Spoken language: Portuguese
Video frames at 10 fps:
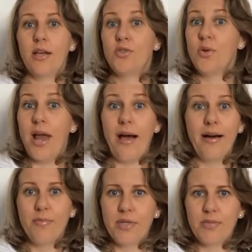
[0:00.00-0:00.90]
e a Júlia
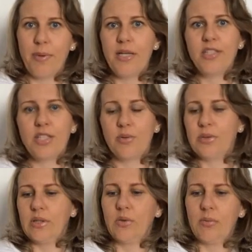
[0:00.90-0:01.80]
ama de paixão.
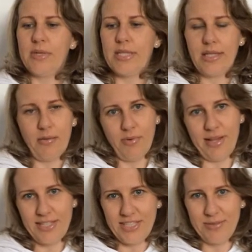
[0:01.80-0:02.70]
Então eu comecei a dar
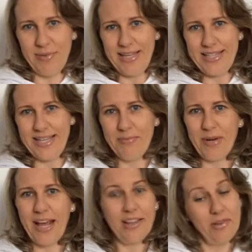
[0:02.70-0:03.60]
bolacha de maisena
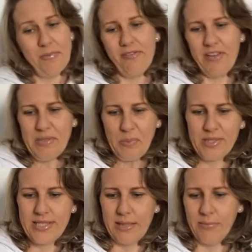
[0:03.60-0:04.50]
para ela uma vez
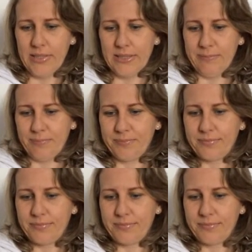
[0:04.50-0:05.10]
por semana.